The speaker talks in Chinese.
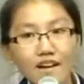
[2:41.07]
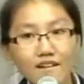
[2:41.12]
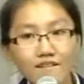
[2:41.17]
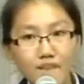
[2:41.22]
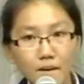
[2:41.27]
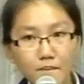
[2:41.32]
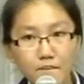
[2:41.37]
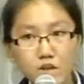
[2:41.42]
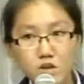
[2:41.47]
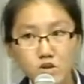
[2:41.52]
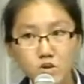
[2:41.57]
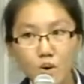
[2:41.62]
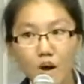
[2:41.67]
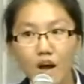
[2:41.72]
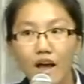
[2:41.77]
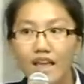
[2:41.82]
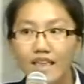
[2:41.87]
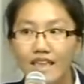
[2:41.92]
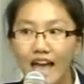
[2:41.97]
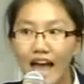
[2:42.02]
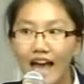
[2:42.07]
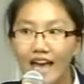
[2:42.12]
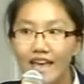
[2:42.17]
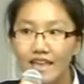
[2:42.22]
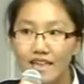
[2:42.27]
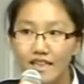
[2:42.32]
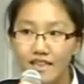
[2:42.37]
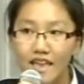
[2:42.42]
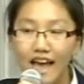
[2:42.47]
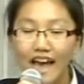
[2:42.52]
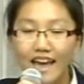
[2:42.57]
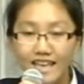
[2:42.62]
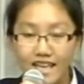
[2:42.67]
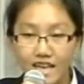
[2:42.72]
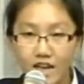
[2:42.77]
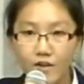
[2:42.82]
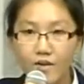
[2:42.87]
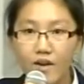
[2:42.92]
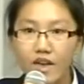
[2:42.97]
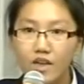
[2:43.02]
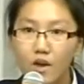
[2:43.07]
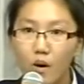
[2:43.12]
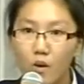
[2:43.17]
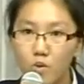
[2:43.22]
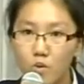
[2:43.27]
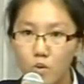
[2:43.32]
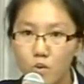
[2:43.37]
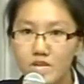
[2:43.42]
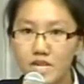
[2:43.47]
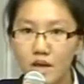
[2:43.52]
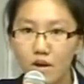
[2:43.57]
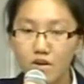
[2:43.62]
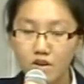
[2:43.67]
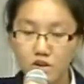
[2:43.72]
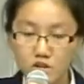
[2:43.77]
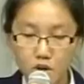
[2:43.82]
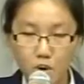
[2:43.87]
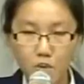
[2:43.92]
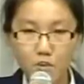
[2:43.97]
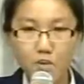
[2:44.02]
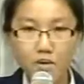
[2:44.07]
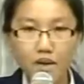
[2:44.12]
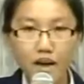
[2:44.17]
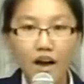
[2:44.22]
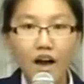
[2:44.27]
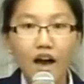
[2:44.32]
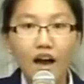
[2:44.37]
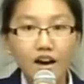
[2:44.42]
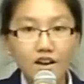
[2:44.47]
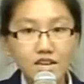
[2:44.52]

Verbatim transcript: 人民说他他一个月有多少个收入呢？